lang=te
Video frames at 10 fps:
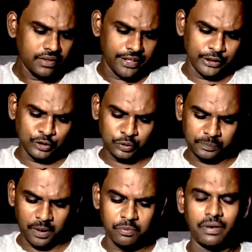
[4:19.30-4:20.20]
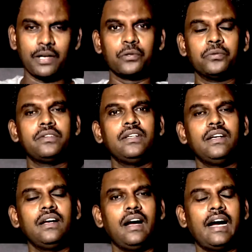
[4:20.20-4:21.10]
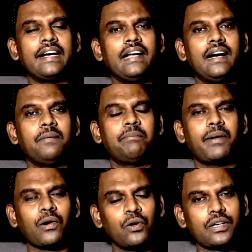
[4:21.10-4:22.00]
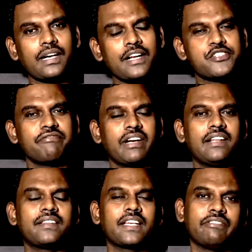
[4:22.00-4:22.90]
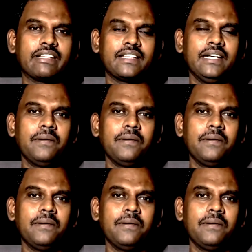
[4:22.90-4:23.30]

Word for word: యేసు ప్రభువారు ఆయన పరలోక రాజ్యం వెళ్ళిన తర్వాత